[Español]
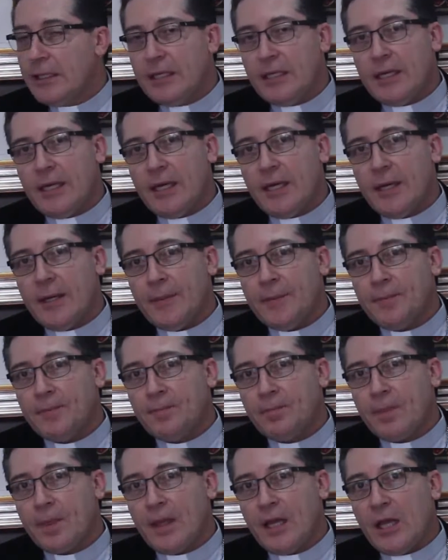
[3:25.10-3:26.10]
que,
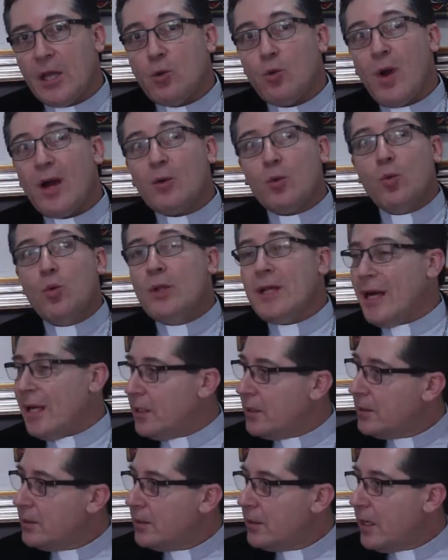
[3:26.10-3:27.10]
que no acuda
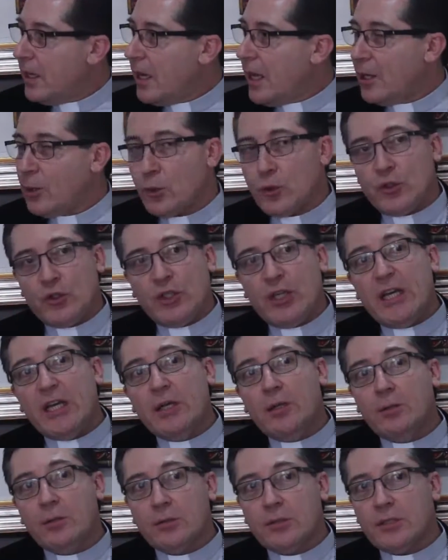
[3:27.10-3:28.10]
a los
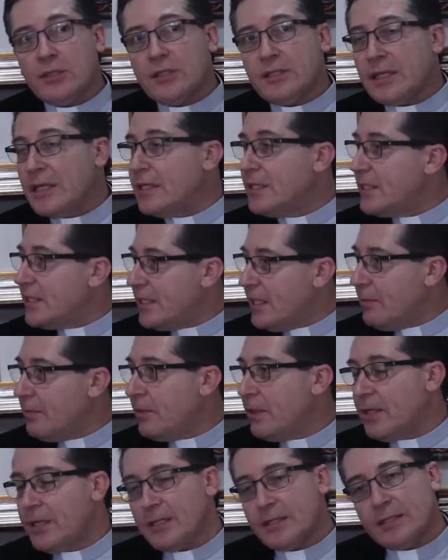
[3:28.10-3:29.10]
signos
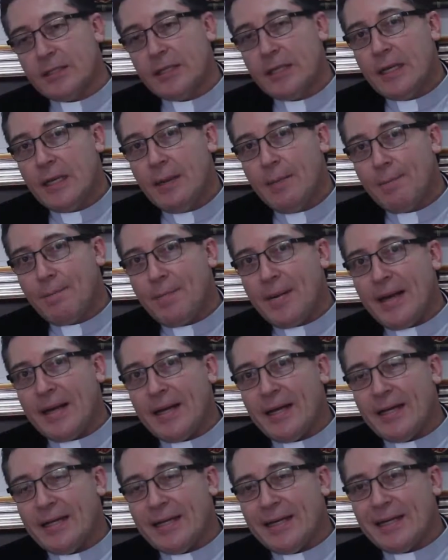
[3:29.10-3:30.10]
sensibles
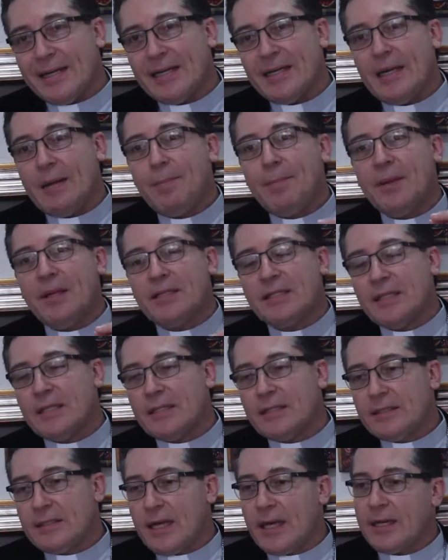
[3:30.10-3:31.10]
para
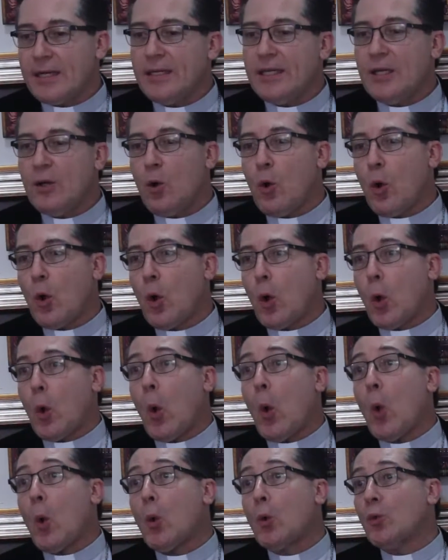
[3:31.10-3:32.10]
representar o
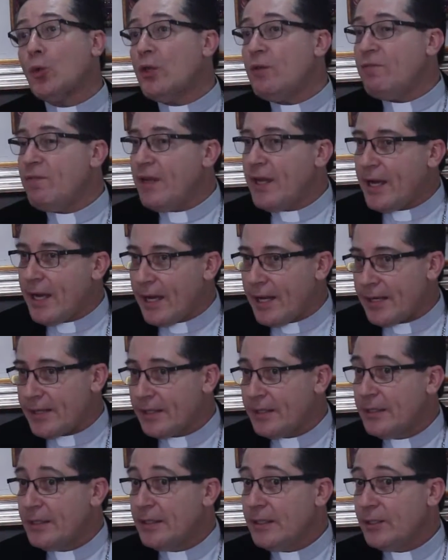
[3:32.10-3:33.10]

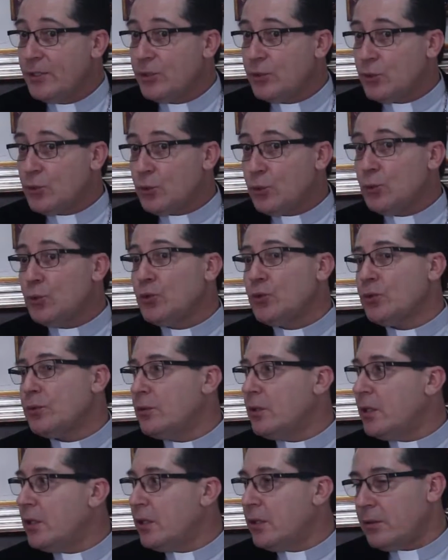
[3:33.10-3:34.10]
codificar sus
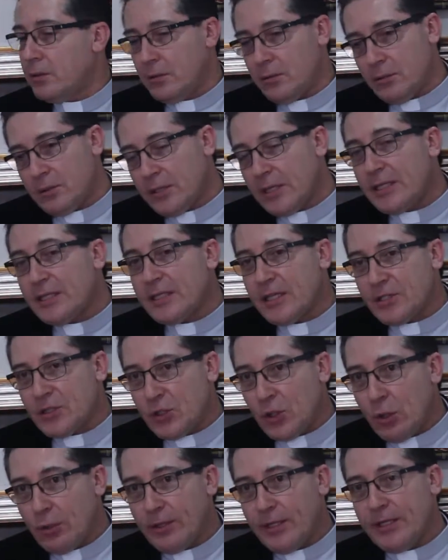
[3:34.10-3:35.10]
eh,
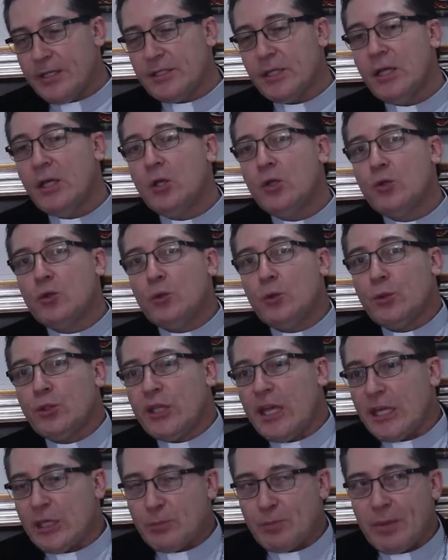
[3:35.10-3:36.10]
sensaciones,
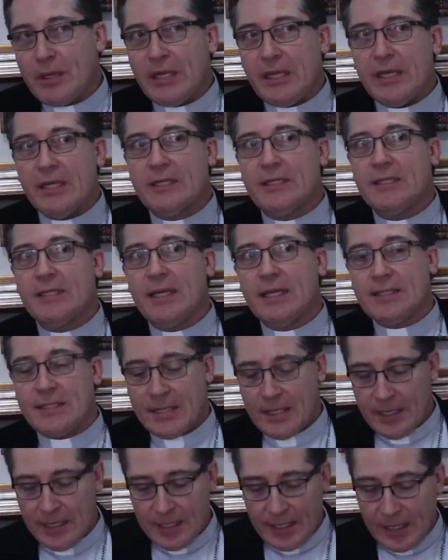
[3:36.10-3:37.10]
sus experiencias
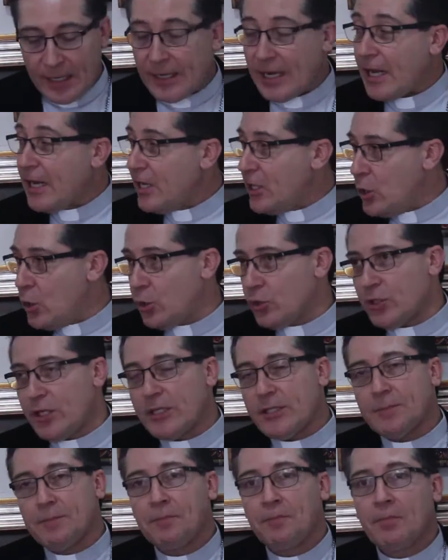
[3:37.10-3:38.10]

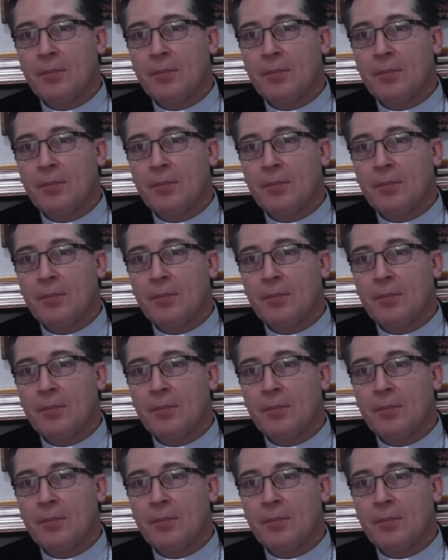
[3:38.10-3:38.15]
religiosas.